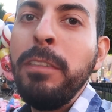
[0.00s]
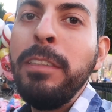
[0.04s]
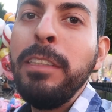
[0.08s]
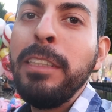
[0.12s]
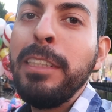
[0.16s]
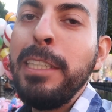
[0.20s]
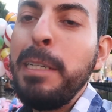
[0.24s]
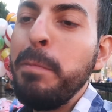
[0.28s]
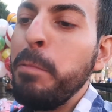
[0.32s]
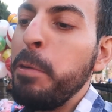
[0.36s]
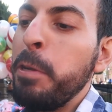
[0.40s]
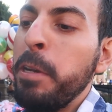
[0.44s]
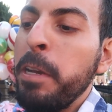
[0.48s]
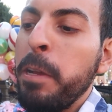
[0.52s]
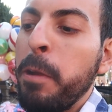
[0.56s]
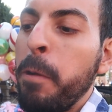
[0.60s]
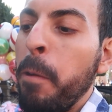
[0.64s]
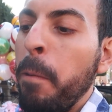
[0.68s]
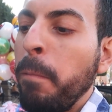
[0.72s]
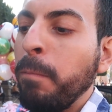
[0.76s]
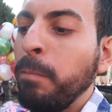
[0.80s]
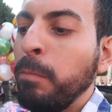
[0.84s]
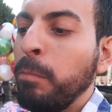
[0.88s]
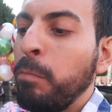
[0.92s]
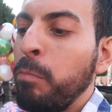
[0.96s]
Sí, está muy
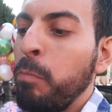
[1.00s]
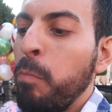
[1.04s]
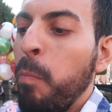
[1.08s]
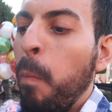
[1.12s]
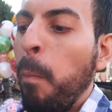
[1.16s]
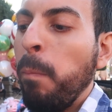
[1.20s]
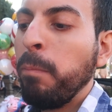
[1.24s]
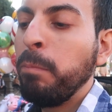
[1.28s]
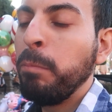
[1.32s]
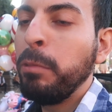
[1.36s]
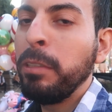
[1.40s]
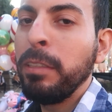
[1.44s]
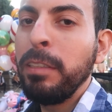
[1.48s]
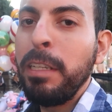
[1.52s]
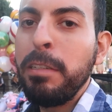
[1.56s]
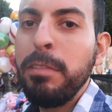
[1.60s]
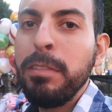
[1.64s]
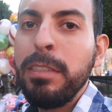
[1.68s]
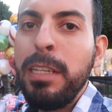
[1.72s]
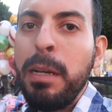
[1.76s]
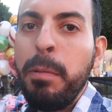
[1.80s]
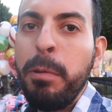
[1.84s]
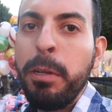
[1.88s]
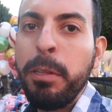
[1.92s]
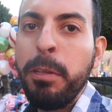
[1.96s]
rico. Tiene
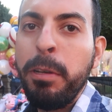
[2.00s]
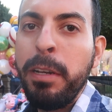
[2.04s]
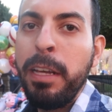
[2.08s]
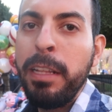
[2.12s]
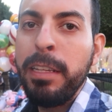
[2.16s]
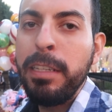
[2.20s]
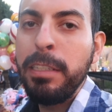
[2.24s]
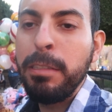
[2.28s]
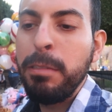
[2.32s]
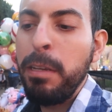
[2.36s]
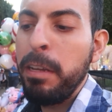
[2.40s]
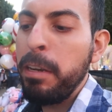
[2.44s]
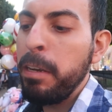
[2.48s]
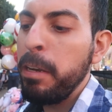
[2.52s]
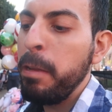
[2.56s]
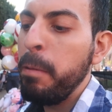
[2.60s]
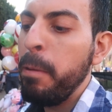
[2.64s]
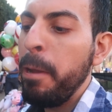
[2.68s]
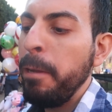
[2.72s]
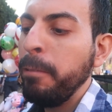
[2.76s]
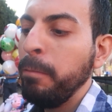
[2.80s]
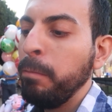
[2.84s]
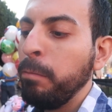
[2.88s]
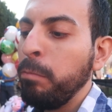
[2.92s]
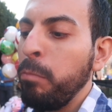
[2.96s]
un sabor doradito
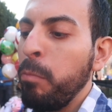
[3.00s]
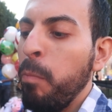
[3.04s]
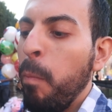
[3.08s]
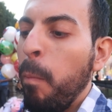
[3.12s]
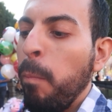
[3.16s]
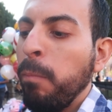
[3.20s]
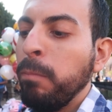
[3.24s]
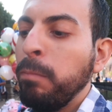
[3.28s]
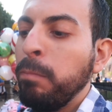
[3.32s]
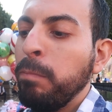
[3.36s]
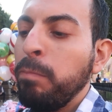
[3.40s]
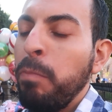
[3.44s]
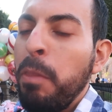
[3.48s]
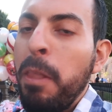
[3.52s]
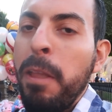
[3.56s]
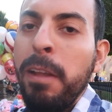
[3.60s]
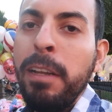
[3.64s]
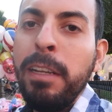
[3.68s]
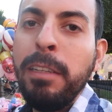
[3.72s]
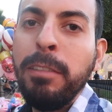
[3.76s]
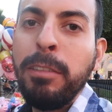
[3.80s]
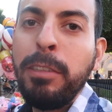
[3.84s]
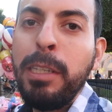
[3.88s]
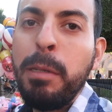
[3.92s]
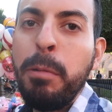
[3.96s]
arriba,
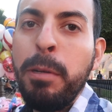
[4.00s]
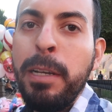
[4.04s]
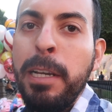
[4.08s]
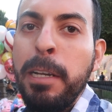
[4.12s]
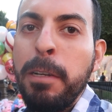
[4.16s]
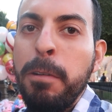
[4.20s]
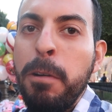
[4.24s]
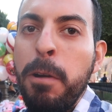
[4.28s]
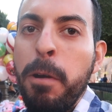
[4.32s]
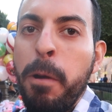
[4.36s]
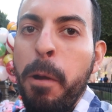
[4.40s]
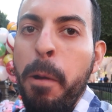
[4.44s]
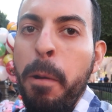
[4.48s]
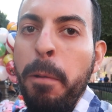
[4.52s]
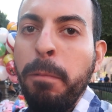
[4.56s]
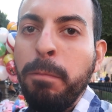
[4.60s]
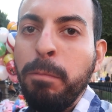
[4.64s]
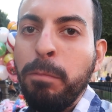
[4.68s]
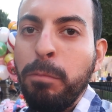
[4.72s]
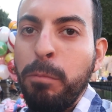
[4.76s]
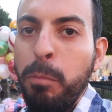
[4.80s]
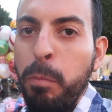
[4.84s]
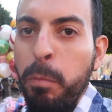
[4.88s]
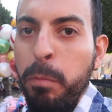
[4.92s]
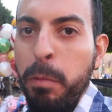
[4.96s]
tiene un sabor a
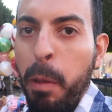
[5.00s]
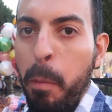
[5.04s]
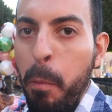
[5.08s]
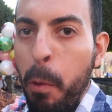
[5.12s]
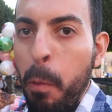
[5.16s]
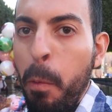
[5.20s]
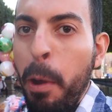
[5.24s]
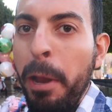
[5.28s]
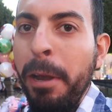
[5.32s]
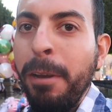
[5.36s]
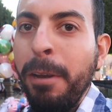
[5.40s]
coco, pero